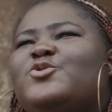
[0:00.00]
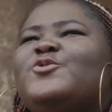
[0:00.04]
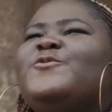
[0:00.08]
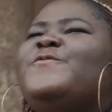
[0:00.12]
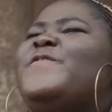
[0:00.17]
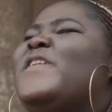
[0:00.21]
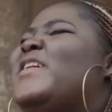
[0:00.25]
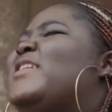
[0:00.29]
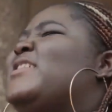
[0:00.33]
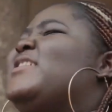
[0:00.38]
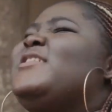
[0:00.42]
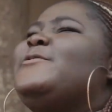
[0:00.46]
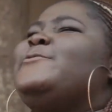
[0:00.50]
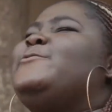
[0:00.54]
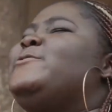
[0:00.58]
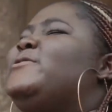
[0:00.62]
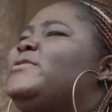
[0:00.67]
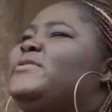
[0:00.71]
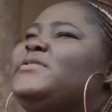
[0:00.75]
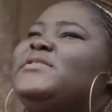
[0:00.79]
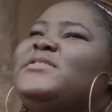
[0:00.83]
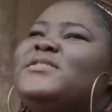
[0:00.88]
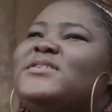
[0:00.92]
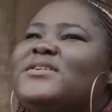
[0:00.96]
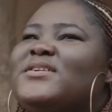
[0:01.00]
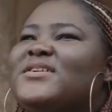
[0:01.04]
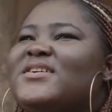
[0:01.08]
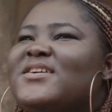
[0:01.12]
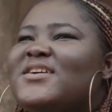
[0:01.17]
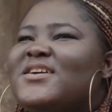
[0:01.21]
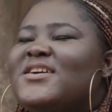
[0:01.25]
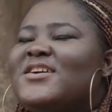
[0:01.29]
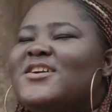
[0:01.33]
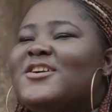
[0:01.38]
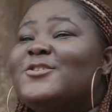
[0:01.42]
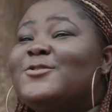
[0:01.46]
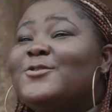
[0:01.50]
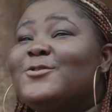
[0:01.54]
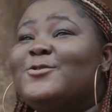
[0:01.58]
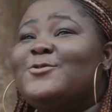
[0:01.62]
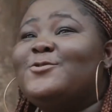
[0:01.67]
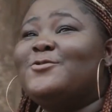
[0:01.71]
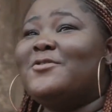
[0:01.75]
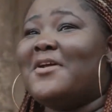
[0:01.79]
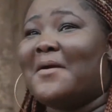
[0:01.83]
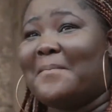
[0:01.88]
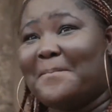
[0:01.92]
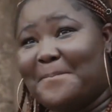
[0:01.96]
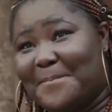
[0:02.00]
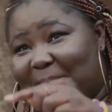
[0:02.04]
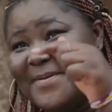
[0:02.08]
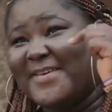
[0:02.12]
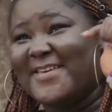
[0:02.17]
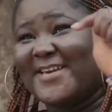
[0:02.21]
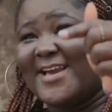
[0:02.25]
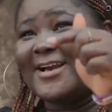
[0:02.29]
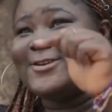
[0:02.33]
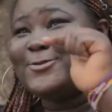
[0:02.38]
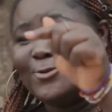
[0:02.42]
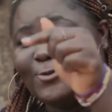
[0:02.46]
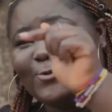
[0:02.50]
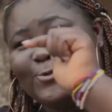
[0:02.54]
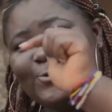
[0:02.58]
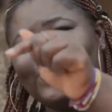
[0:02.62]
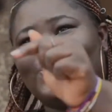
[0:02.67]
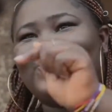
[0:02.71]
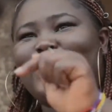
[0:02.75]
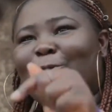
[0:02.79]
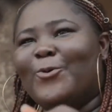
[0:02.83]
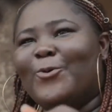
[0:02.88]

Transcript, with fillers: tu vas réussir. Tu seras Picasso du